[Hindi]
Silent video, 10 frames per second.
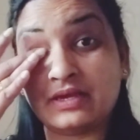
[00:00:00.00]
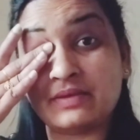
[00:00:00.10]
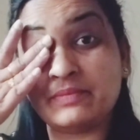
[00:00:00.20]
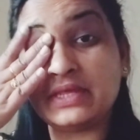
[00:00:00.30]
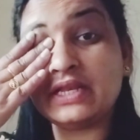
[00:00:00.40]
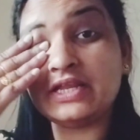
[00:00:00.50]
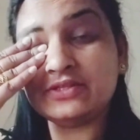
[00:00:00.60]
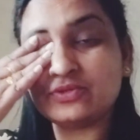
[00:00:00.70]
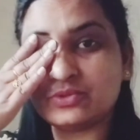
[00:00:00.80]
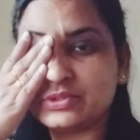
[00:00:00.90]
मेरे लिए तो
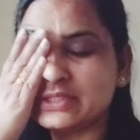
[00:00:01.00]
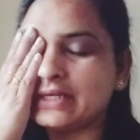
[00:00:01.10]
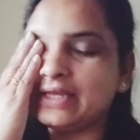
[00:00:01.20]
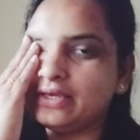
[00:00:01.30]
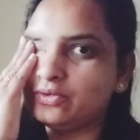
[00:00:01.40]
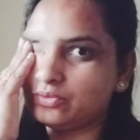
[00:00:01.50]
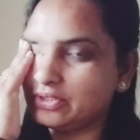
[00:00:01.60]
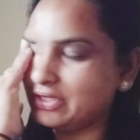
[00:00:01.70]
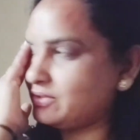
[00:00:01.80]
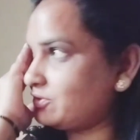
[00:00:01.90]
रोज़ संडे ही होता
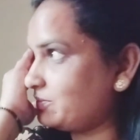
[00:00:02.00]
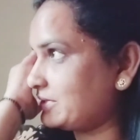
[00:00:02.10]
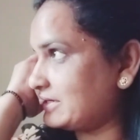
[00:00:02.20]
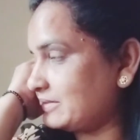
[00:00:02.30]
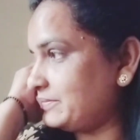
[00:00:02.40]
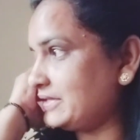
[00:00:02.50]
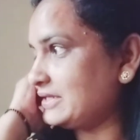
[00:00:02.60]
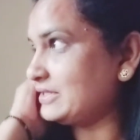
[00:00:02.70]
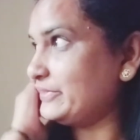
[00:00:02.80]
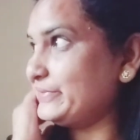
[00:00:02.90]
है क्योंकि मैं घर पे ही
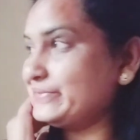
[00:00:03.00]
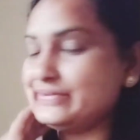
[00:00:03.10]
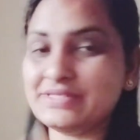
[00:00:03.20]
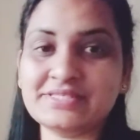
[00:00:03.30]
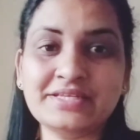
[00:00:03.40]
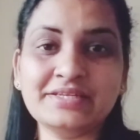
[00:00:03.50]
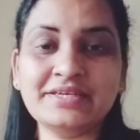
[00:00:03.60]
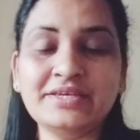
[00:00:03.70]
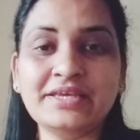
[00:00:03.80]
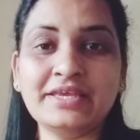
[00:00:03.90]
रहती हूँ जिस दिन की
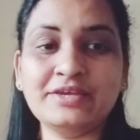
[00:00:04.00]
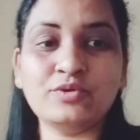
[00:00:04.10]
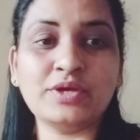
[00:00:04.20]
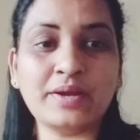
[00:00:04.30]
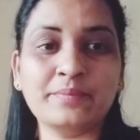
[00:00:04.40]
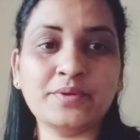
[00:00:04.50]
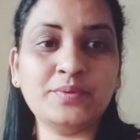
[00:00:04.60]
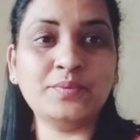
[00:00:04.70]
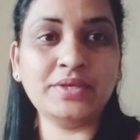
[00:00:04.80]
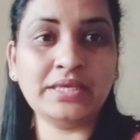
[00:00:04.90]
कहीं कोई काम
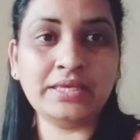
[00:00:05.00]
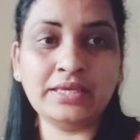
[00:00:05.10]
करूँगी